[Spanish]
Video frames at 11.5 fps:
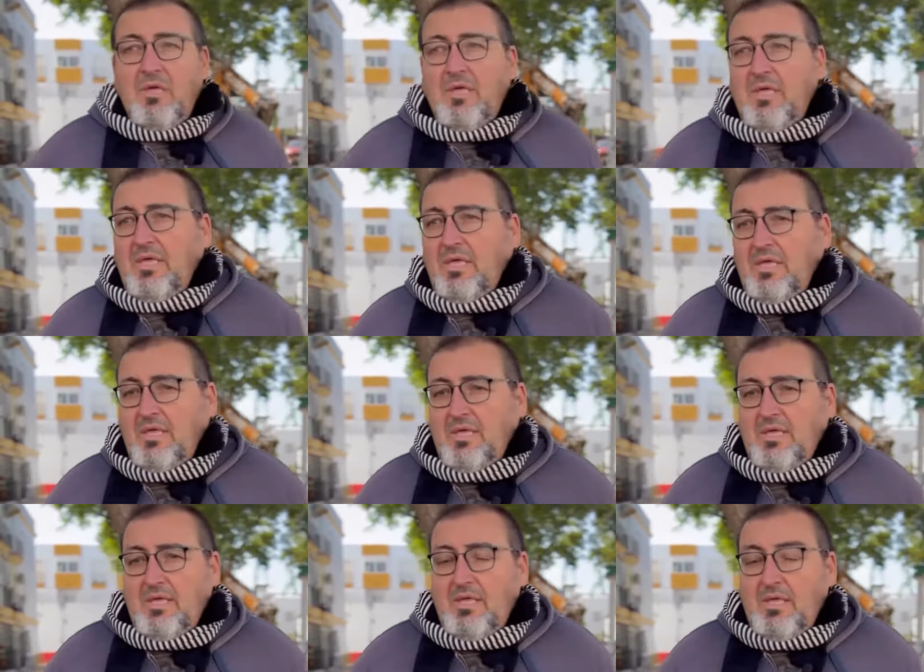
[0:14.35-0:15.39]
Y
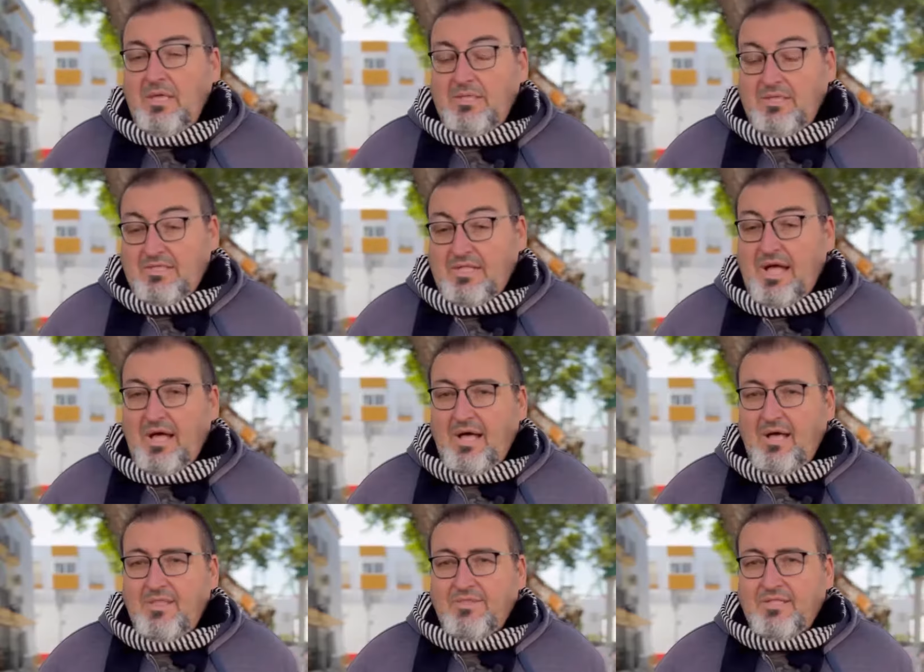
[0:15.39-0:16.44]
se
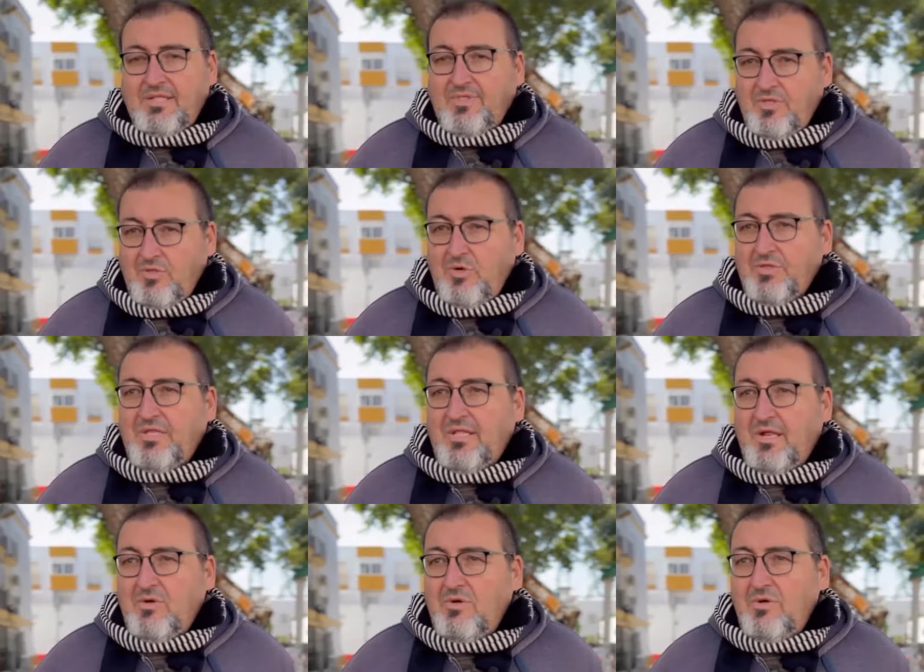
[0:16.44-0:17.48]
está, se está haciendo cosita
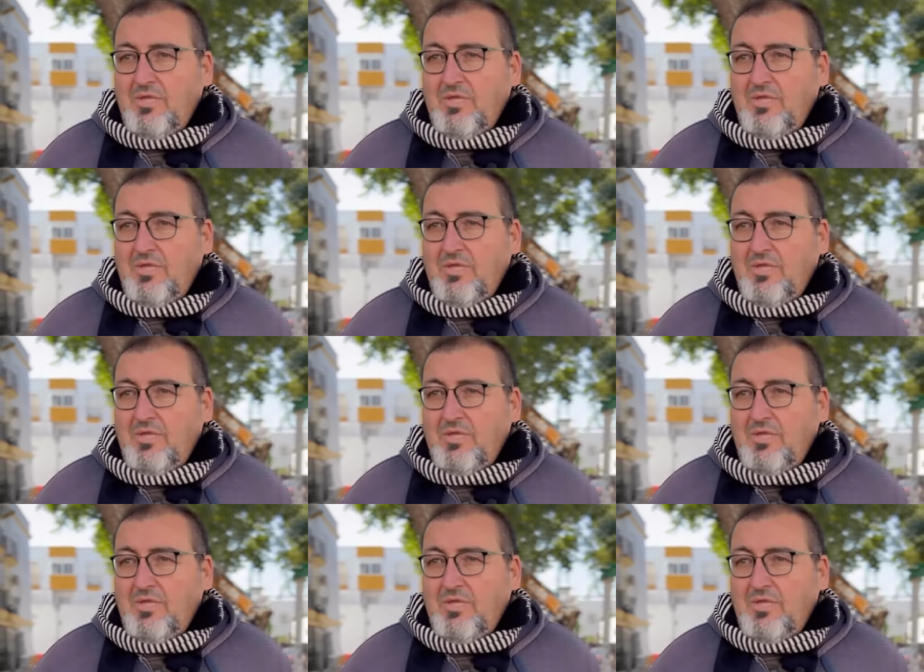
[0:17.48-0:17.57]
¿no?